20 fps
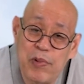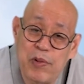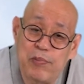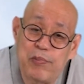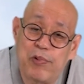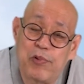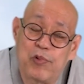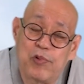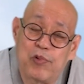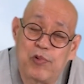
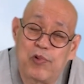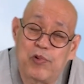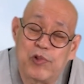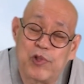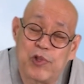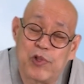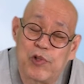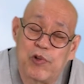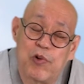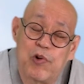베풀고
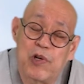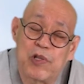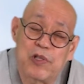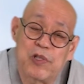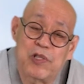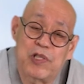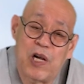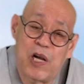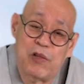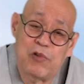
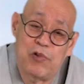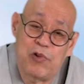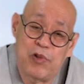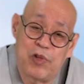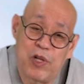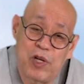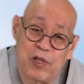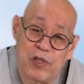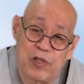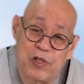즐거워서는 안
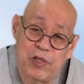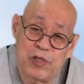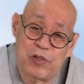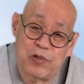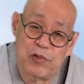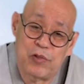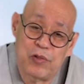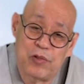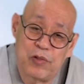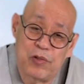된다는 거죠.